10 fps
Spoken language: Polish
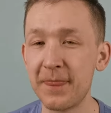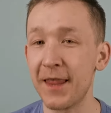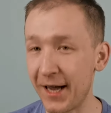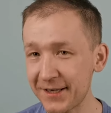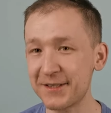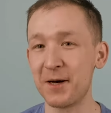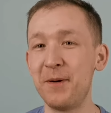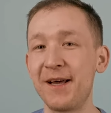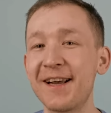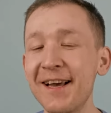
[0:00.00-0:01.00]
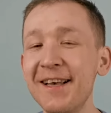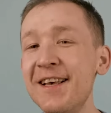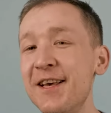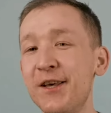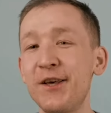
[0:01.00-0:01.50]
Tak, saperkę
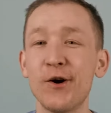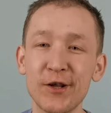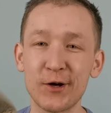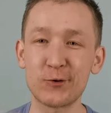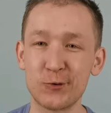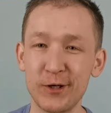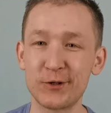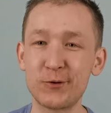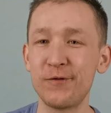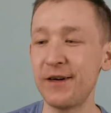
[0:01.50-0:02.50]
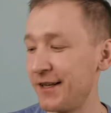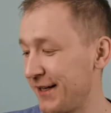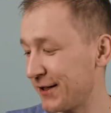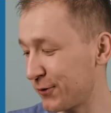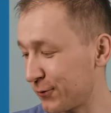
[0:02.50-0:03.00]
i ona kosztuje stówę i
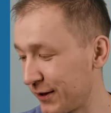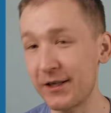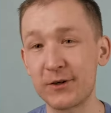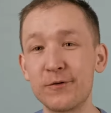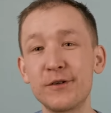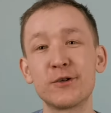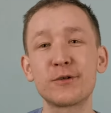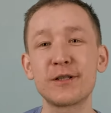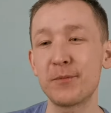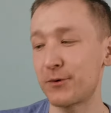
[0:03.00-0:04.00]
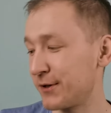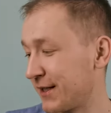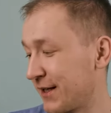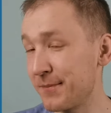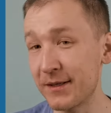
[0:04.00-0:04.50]
ja to tutaj też również rzucam, bo to jest
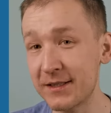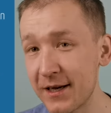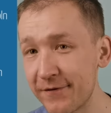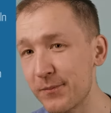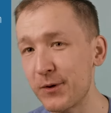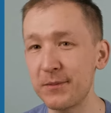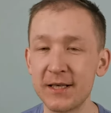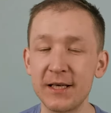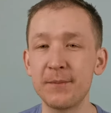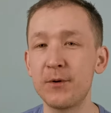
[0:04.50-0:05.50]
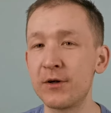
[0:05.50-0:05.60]
taki must have moim zdaniem.